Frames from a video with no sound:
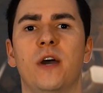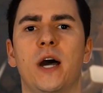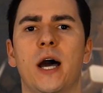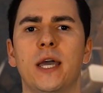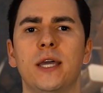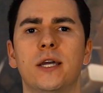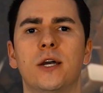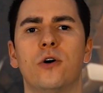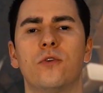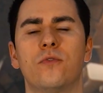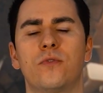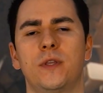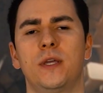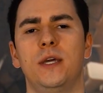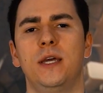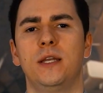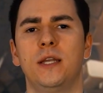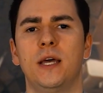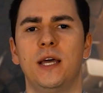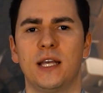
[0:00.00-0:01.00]
wir einkaufen
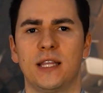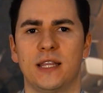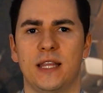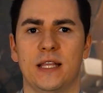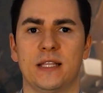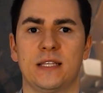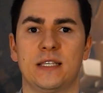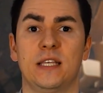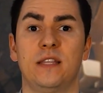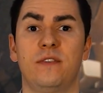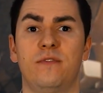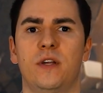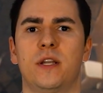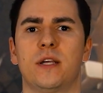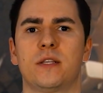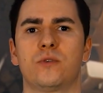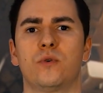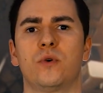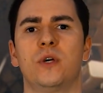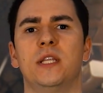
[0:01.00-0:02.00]
gehen, dann sind wir
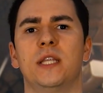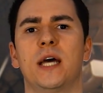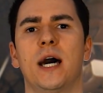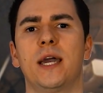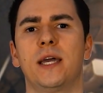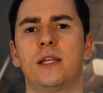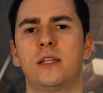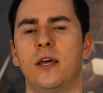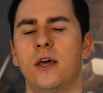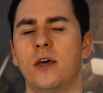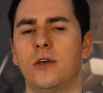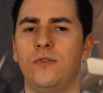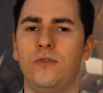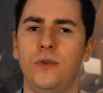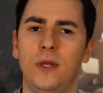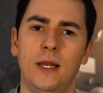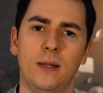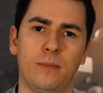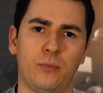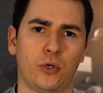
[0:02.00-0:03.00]
dazu geneigt,
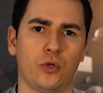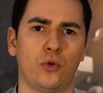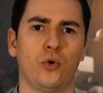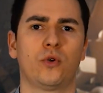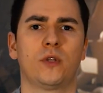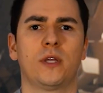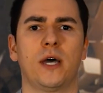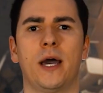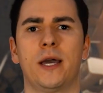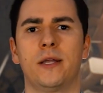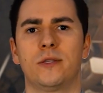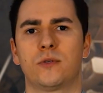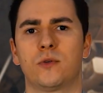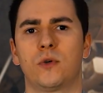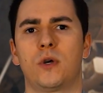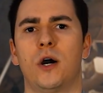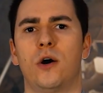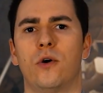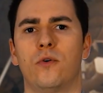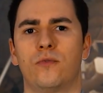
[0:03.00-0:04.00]
viele Produkte
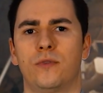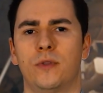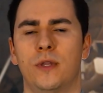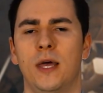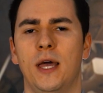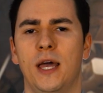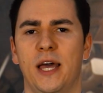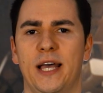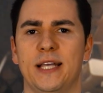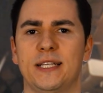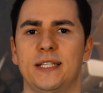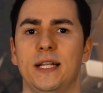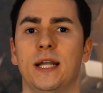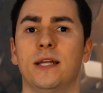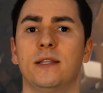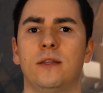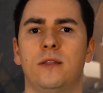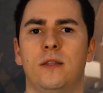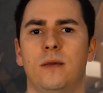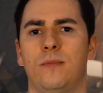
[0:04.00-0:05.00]
einzukaufen. Es
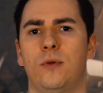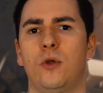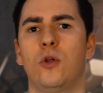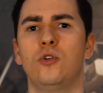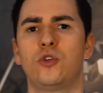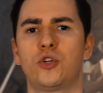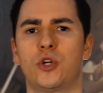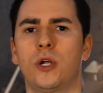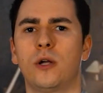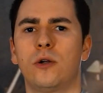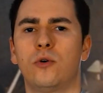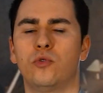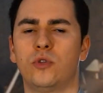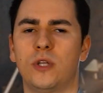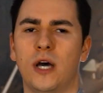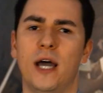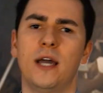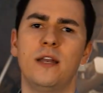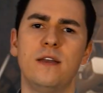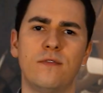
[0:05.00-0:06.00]
landet im Kühlschrank und
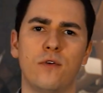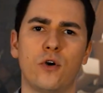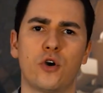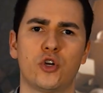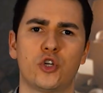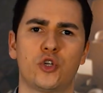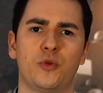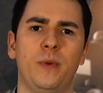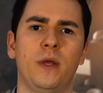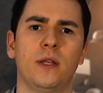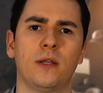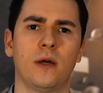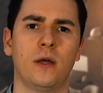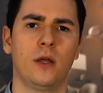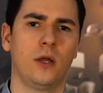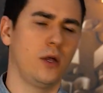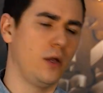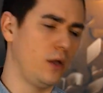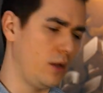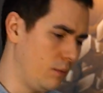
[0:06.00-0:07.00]
eine Woche
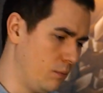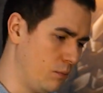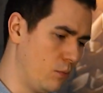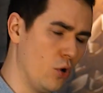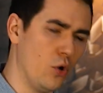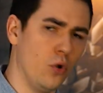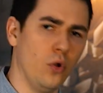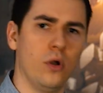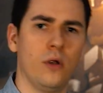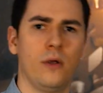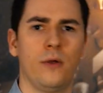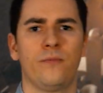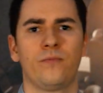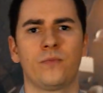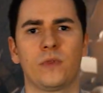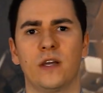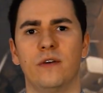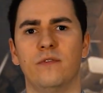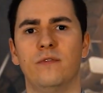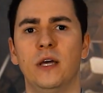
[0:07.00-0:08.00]
später im Müll.
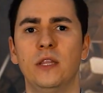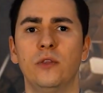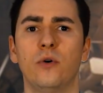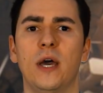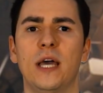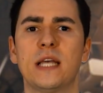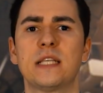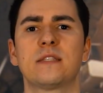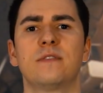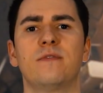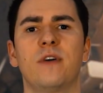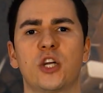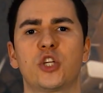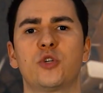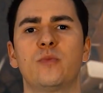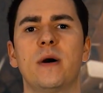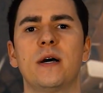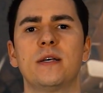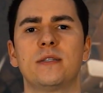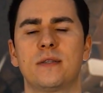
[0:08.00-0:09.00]
Wenn du Essen
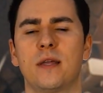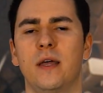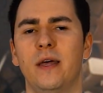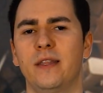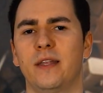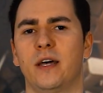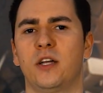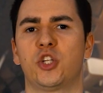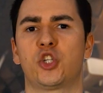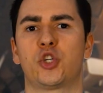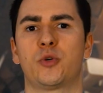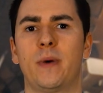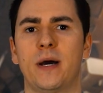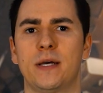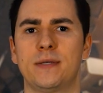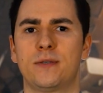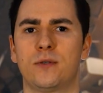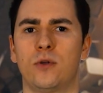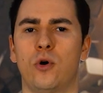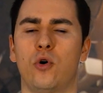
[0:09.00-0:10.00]
wegschmeißt, dann
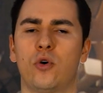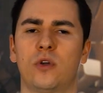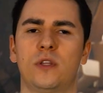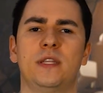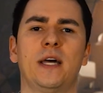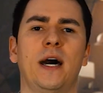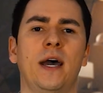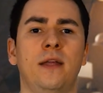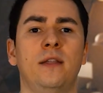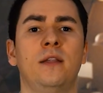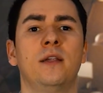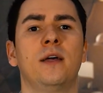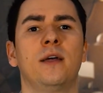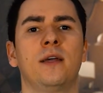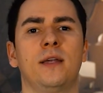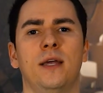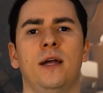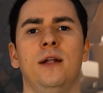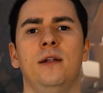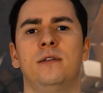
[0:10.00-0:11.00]
schmeißt du auch dein
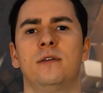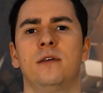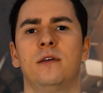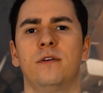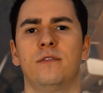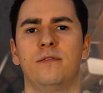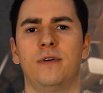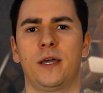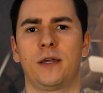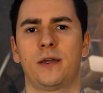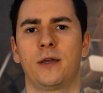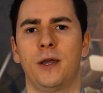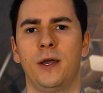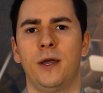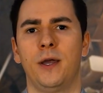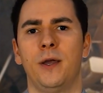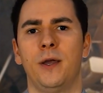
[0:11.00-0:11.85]
Geld weg.